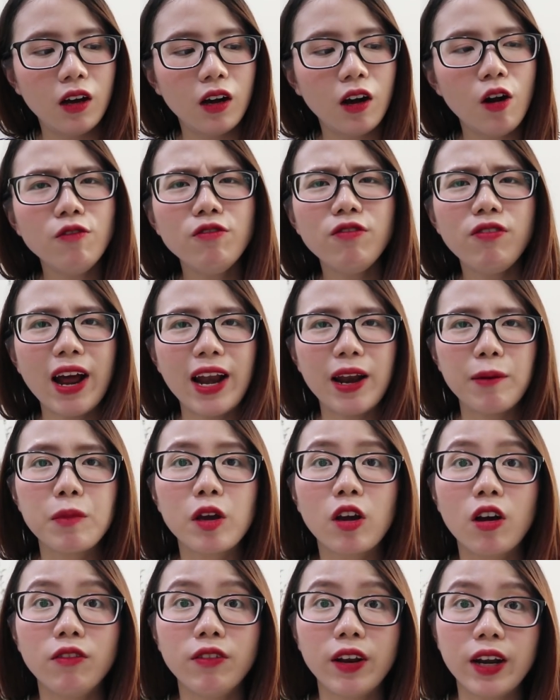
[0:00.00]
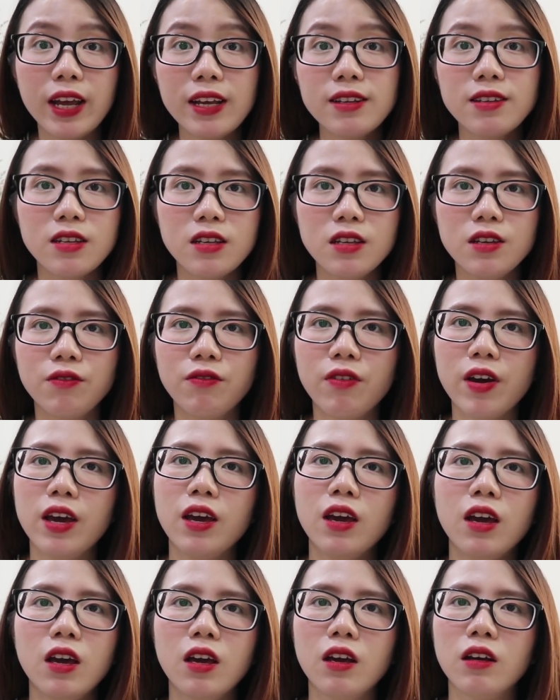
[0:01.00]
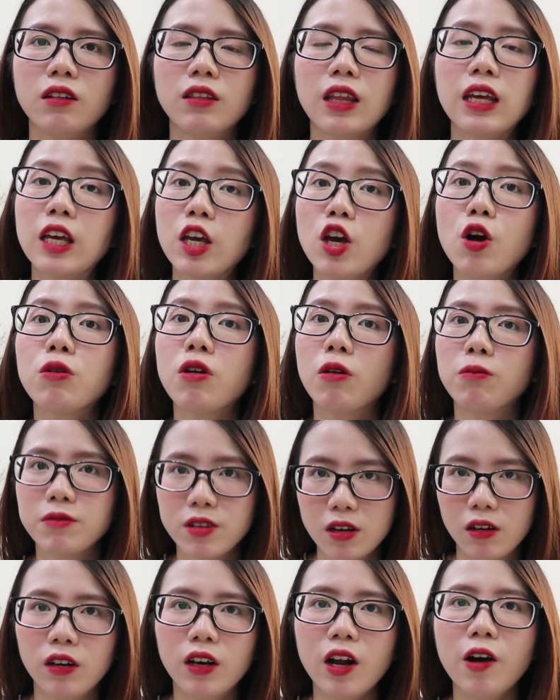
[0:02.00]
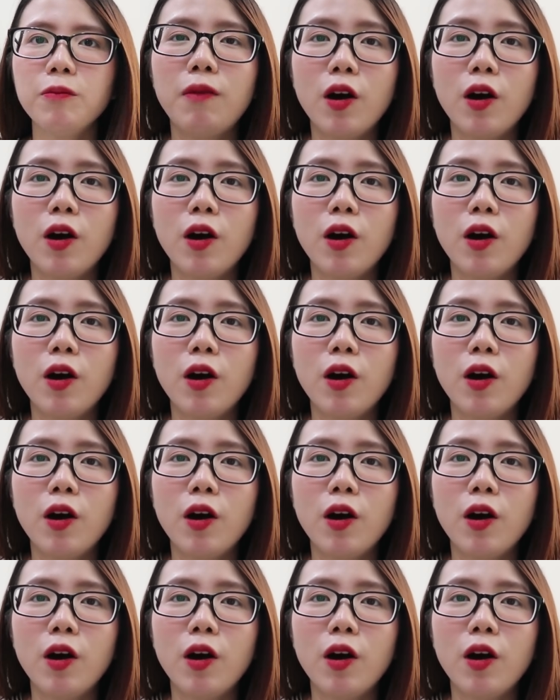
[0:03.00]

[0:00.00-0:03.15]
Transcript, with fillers: Không phải là mình có vấn đề gì về tình yêu đồng giới đâu.